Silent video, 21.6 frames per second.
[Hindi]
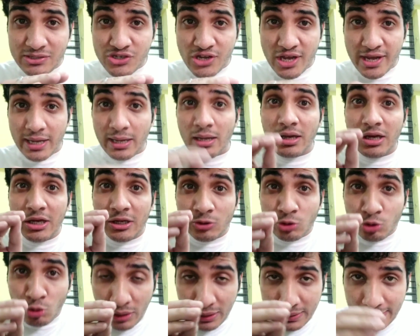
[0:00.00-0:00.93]
चाहे
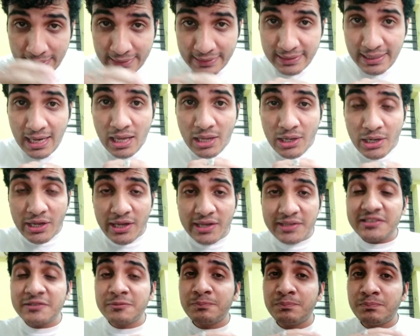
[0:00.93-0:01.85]
तो अलंकार
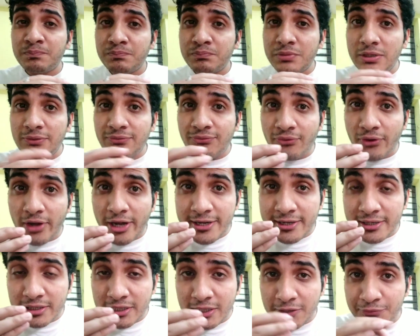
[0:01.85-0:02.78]
इस
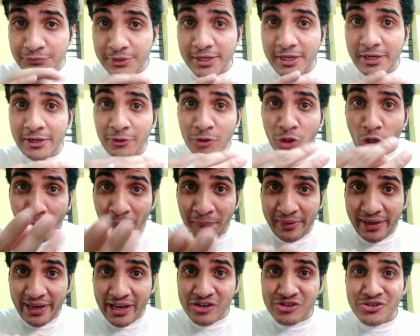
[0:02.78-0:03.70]
डिफरेंट डिफरेंट
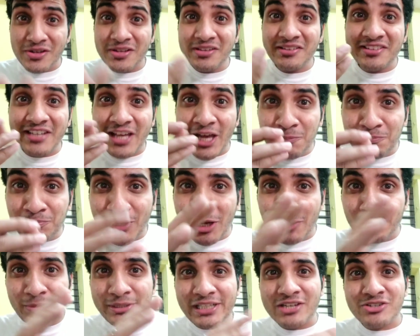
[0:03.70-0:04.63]
कॉम्बिनेशन एंड
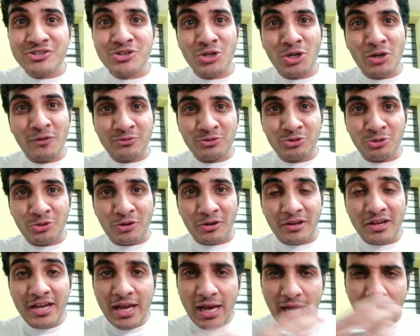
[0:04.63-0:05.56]
परमिटेशन ऑफ
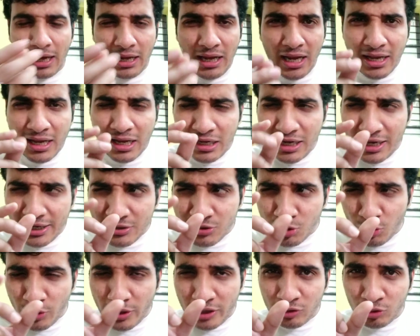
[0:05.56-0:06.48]
सुर अलग अलग
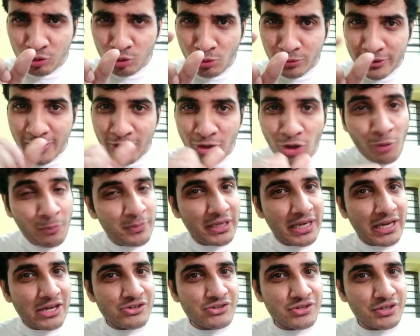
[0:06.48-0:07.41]
जो है सुरों के
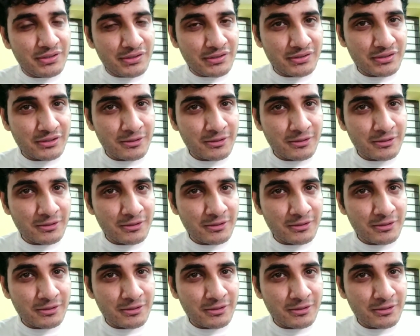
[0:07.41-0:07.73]
कॉम्बिनेशन